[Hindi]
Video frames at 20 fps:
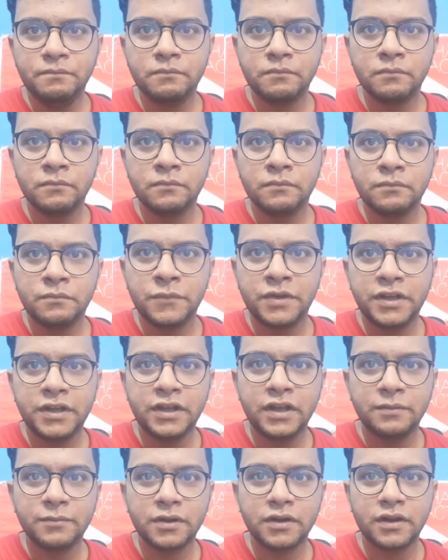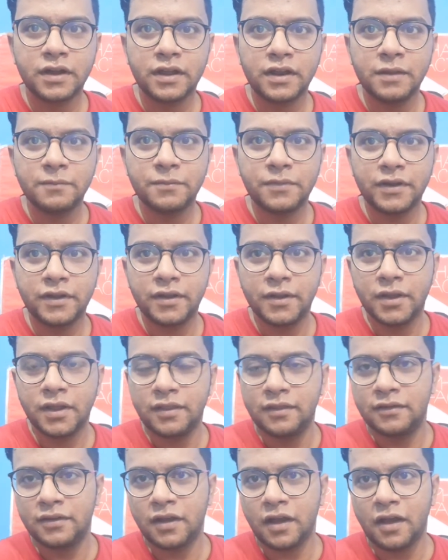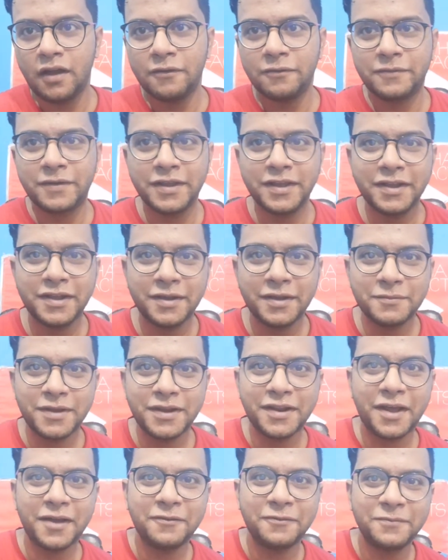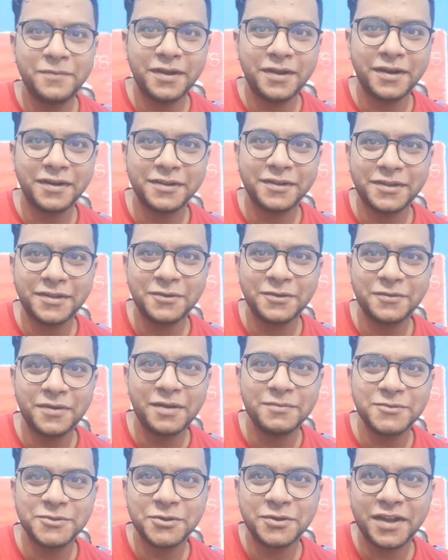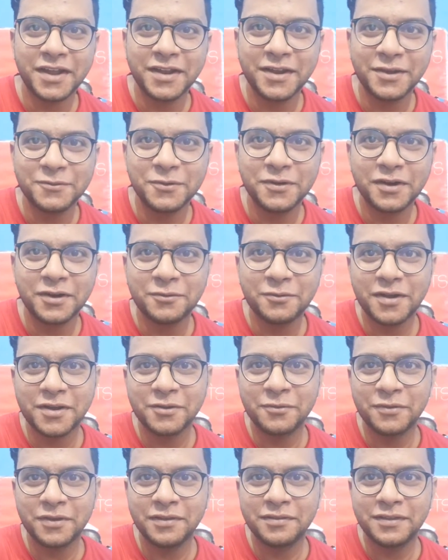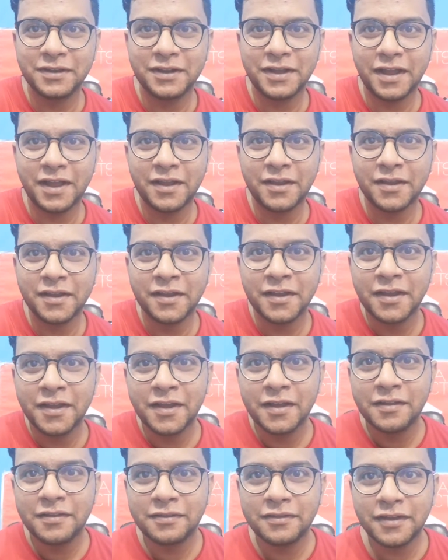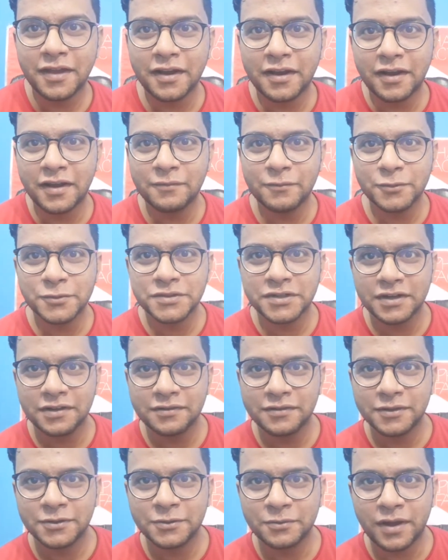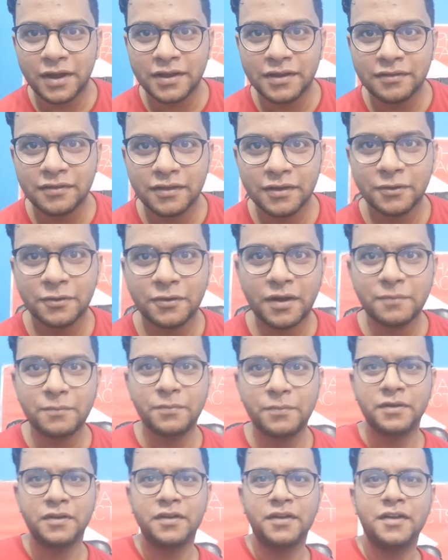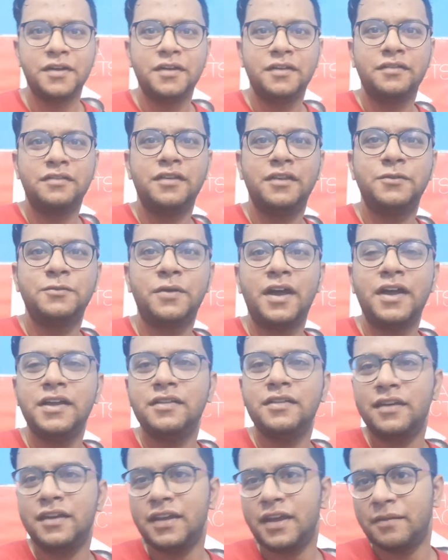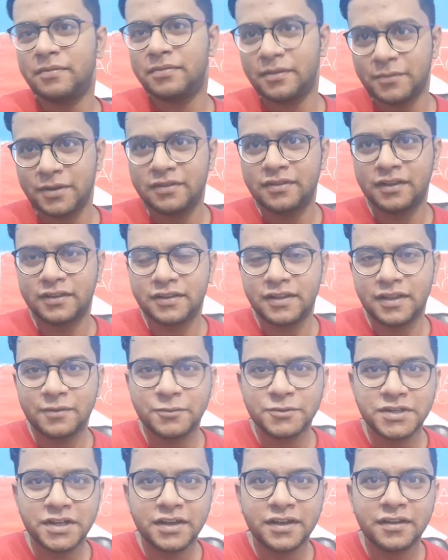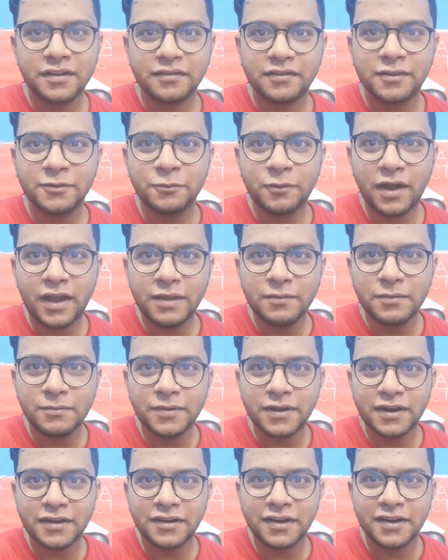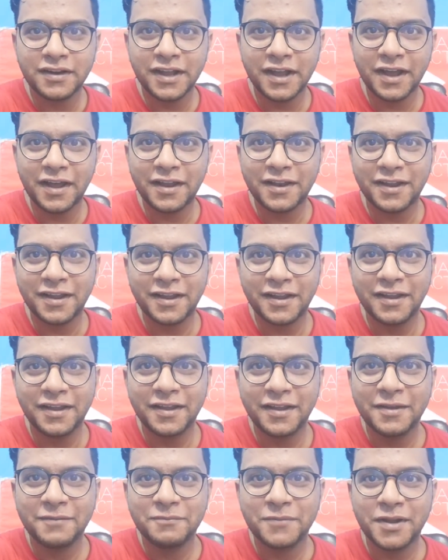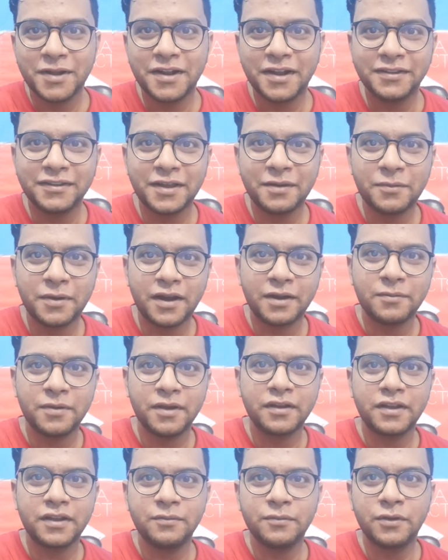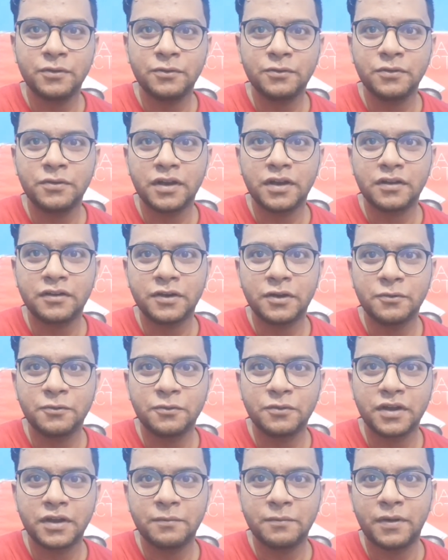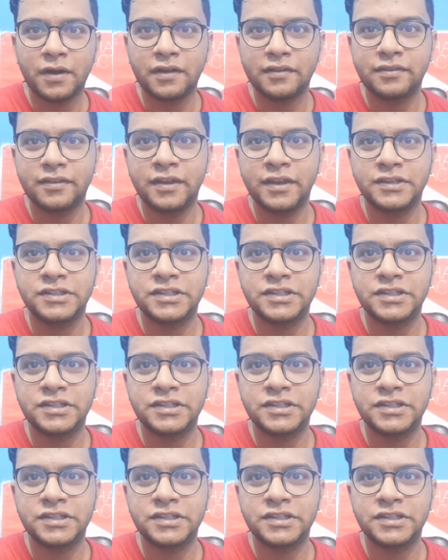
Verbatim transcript: डी हम्म, गेमर कह रहे हैं प्लीज़ लाफ ठीक है मैं लाफ भी कर देता हूँ आप जो कहेंगे वो करूँगा क्योंकि इसीलिए आए हैं ज़िया खान पूछ रहे हैं सिदवाही से हो आप सिदवाही से ही आप समझ सकते हैं मुझे सिद्वाही में मेरा ननिहाल है मैं रहता बाराबंकी में हूँ लखनऊ के पास एक